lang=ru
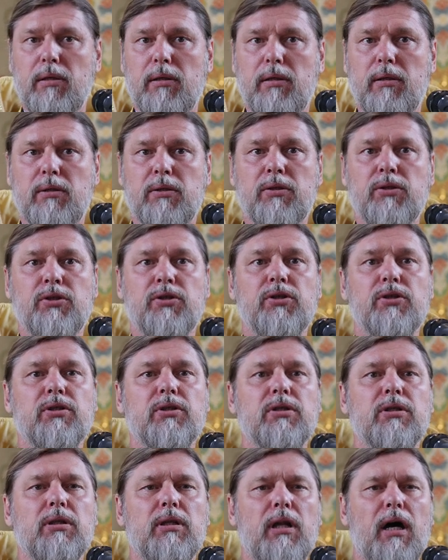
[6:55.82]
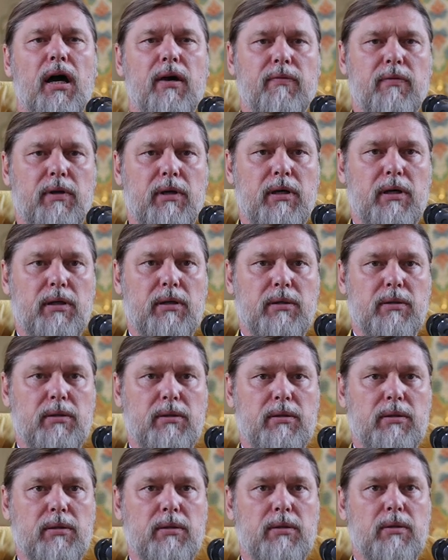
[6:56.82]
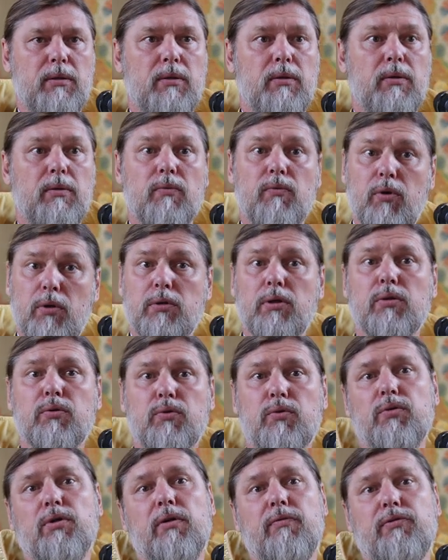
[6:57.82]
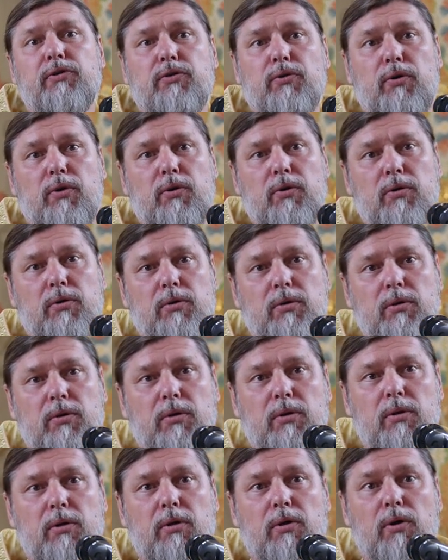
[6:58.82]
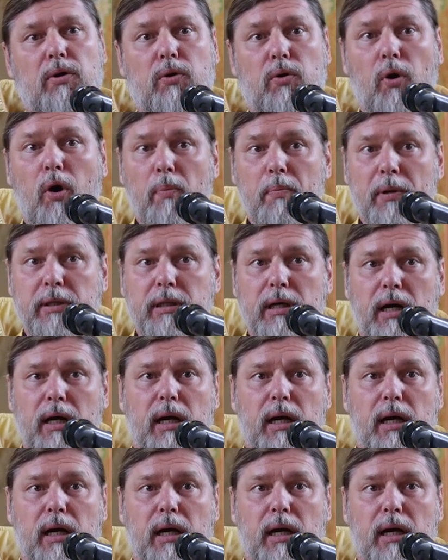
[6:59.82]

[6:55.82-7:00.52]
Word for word: и тщеславие. Вот откуда все. Ропот,